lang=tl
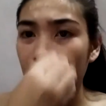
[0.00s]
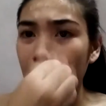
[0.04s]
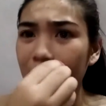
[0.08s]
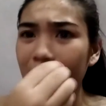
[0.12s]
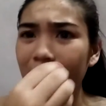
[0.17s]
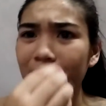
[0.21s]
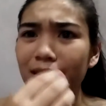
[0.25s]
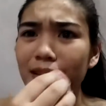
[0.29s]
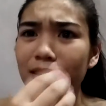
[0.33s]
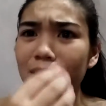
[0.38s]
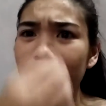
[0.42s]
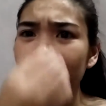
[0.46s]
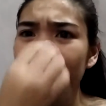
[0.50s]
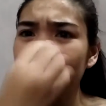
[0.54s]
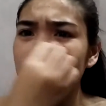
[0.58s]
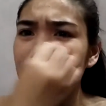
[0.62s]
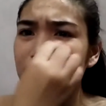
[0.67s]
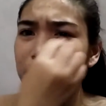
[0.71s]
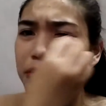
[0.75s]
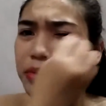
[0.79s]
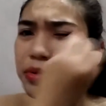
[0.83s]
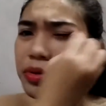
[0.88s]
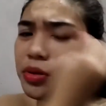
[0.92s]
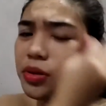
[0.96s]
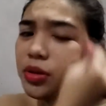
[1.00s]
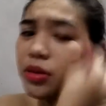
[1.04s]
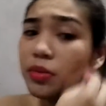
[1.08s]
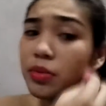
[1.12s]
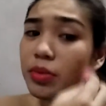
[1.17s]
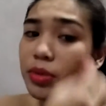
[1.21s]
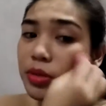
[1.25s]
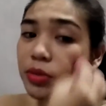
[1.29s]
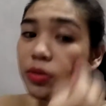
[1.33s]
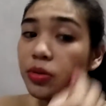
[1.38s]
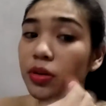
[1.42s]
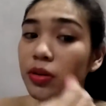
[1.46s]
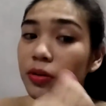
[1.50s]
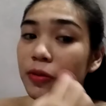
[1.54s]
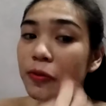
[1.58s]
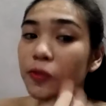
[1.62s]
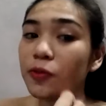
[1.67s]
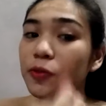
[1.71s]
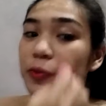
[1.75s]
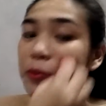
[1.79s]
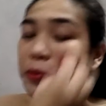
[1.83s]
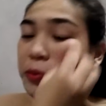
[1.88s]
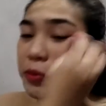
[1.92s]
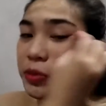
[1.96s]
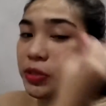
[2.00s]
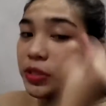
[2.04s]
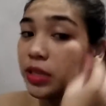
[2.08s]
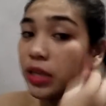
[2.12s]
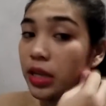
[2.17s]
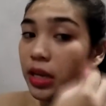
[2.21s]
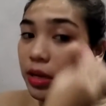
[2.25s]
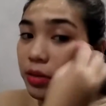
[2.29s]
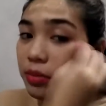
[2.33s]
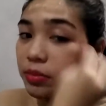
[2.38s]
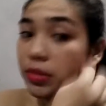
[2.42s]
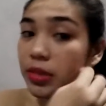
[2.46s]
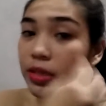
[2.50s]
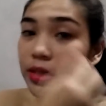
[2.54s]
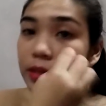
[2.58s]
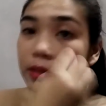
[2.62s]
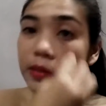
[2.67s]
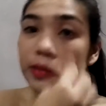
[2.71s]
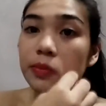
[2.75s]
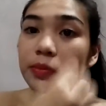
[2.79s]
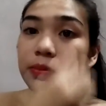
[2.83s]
Ba yan, nakita niyo na naman yung ano ko sa lamin.